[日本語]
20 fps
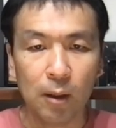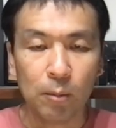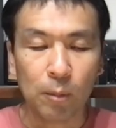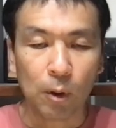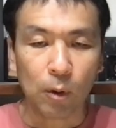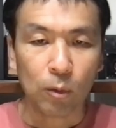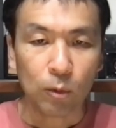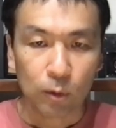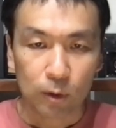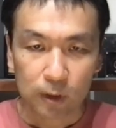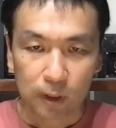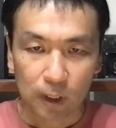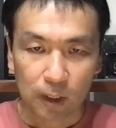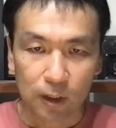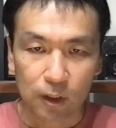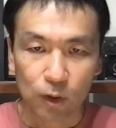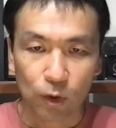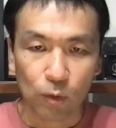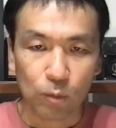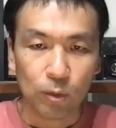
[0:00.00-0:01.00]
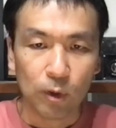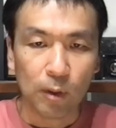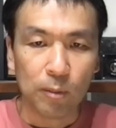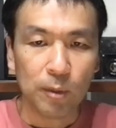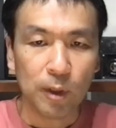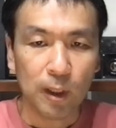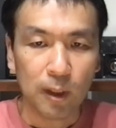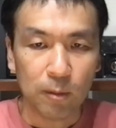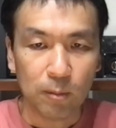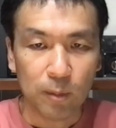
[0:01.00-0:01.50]
まあ、この時点で勝負は
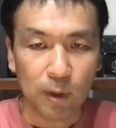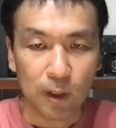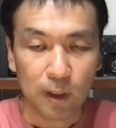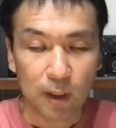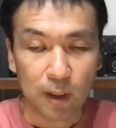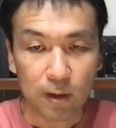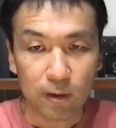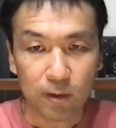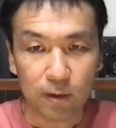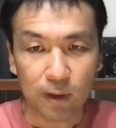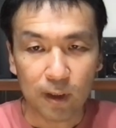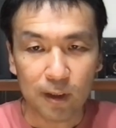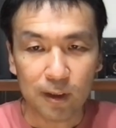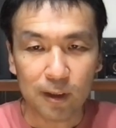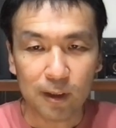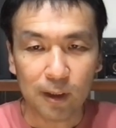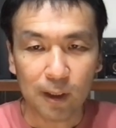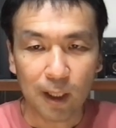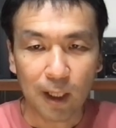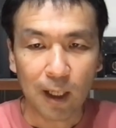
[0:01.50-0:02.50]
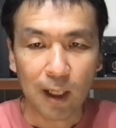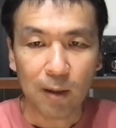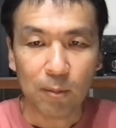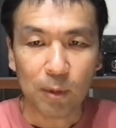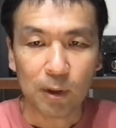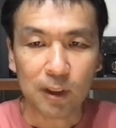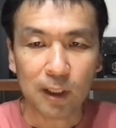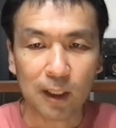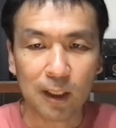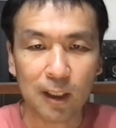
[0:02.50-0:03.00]
見えてるんですが、
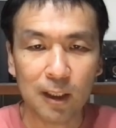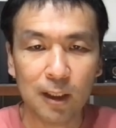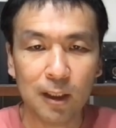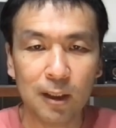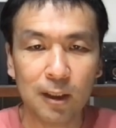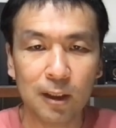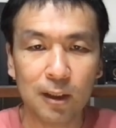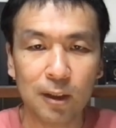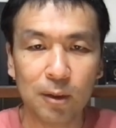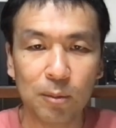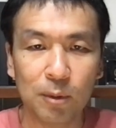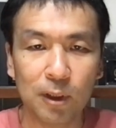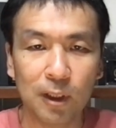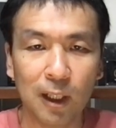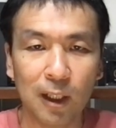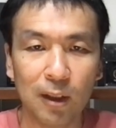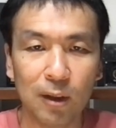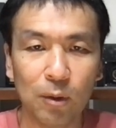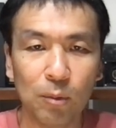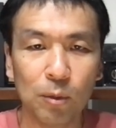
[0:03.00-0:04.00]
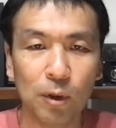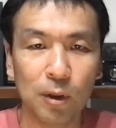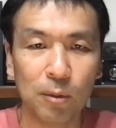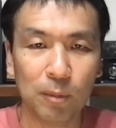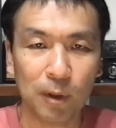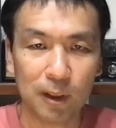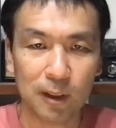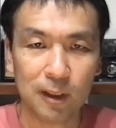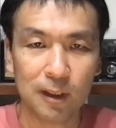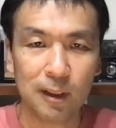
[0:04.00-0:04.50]
まあ、先に進みたいと思い
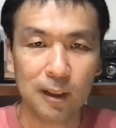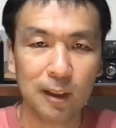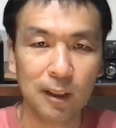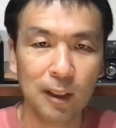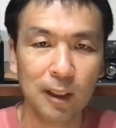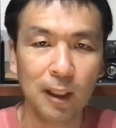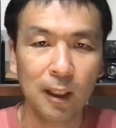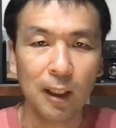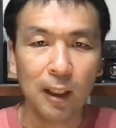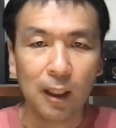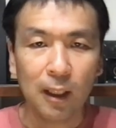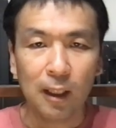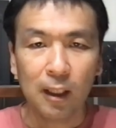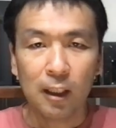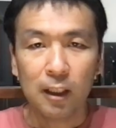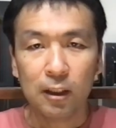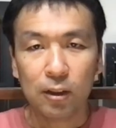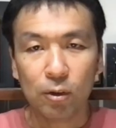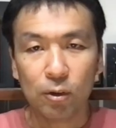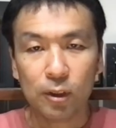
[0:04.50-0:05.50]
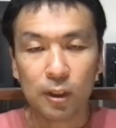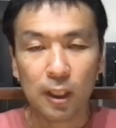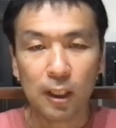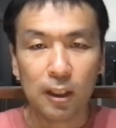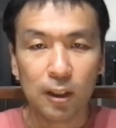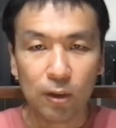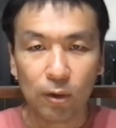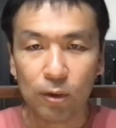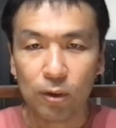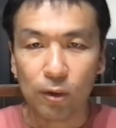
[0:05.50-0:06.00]
ますそして
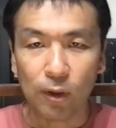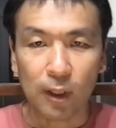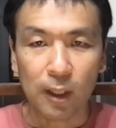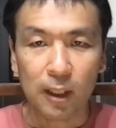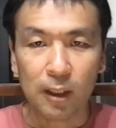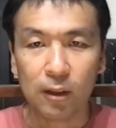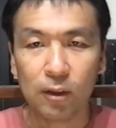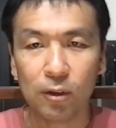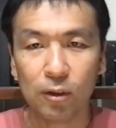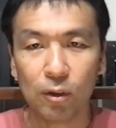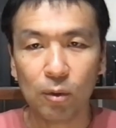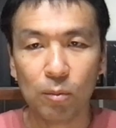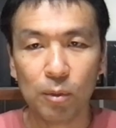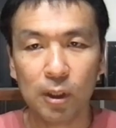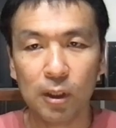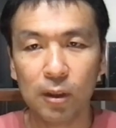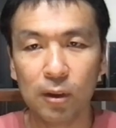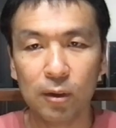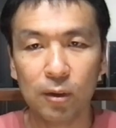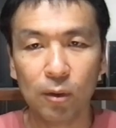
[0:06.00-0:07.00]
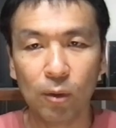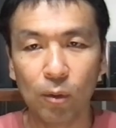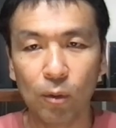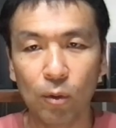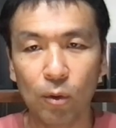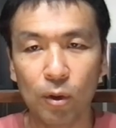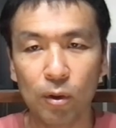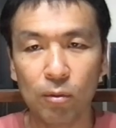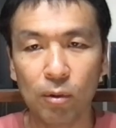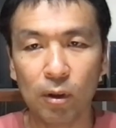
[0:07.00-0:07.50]
いよいよ A 君と B 君の
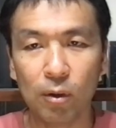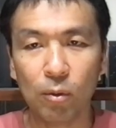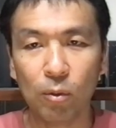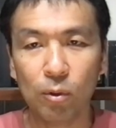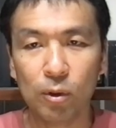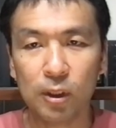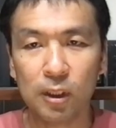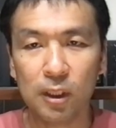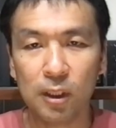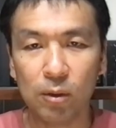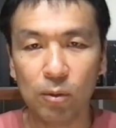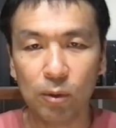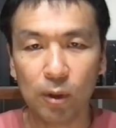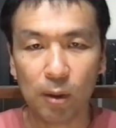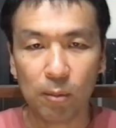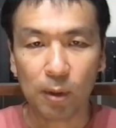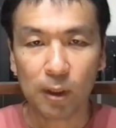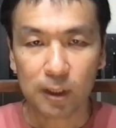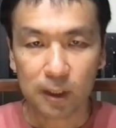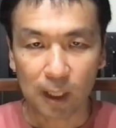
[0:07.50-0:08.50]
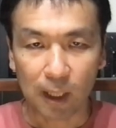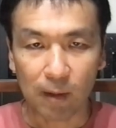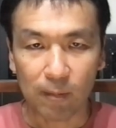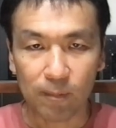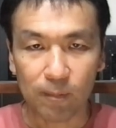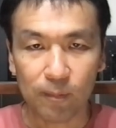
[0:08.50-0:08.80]
コインは同時に売れました